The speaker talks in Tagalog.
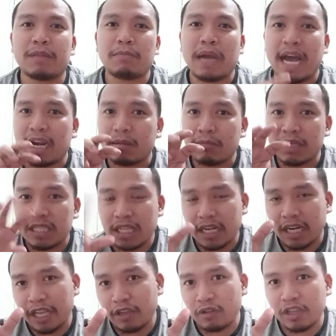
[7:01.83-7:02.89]
Maaring
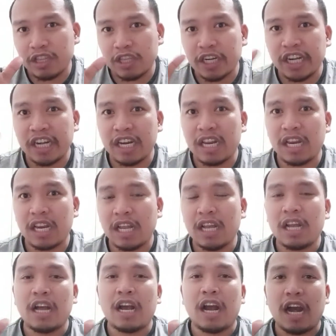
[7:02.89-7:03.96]
masira yung internal
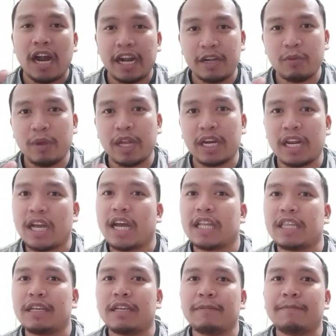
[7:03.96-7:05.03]
hardware ng
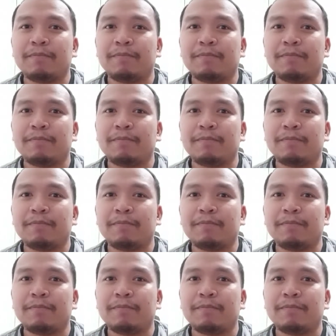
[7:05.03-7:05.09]
ating